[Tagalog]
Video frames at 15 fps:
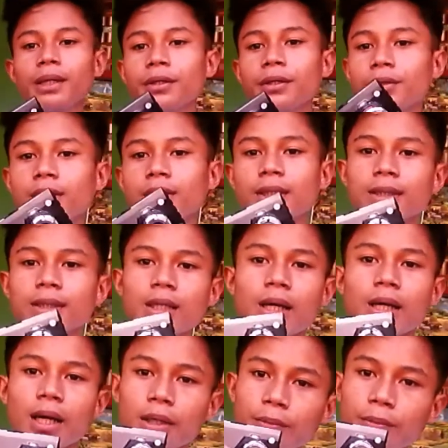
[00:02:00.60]
malino din siya sa
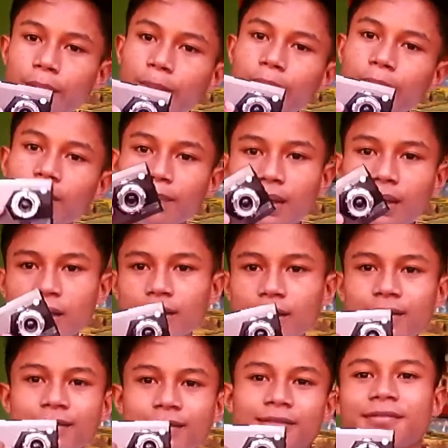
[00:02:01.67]
ano pang vlog vlog
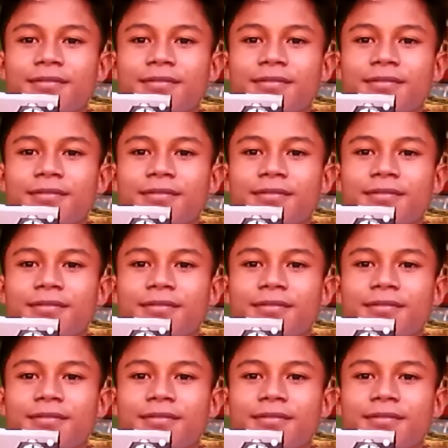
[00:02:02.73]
